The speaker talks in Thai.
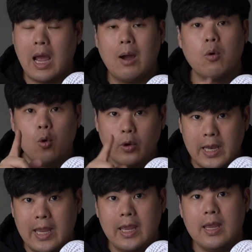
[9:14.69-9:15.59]
งเท้าคู่
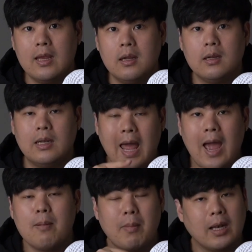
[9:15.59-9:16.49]
นี้ และ
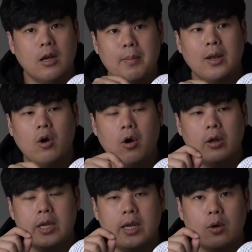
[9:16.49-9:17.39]
มันก็เป็นข้อ
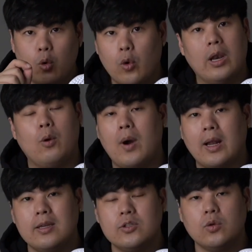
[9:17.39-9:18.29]
ที่ควรระวั
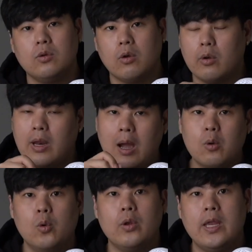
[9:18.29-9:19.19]
งที่สุดของรองเท้า
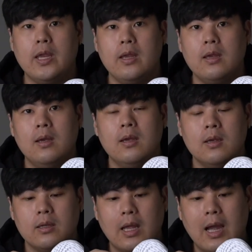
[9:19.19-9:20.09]
คู่นี้
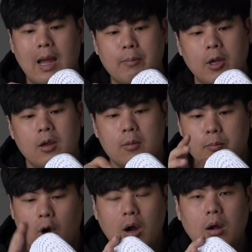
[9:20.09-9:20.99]
นะครับ
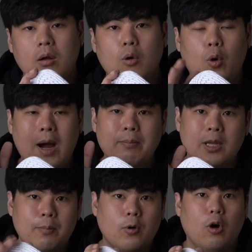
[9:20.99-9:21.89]
เพราะความ
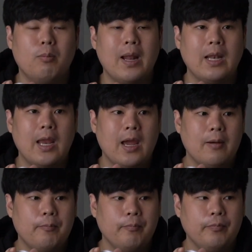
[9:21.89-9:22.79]
หนึบของมันเนี่ย
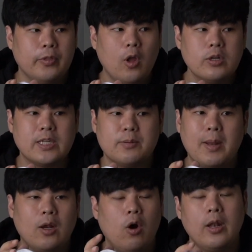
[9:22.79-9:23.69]
นอกจากจะ
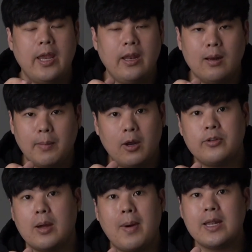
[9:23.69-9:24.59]
เป็นข้อดีที่ทำให้เรา
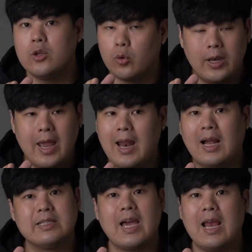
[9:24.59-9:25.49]
สามารถหยุดได้
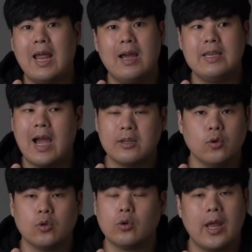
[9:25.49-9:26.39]
ดั่งใจแล้วอยากห
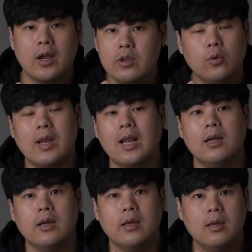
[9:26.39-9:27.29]
ยุดตรงไหนก็หยุดได้
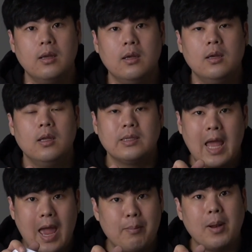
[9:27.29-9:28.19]
เลย
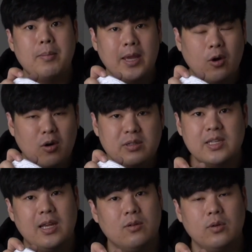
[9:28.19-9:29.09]
แต่มันมีข้อ
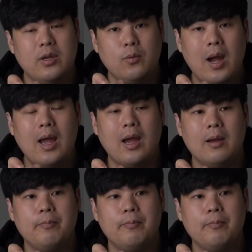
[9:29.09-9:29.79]
เสียตรงที่ว่า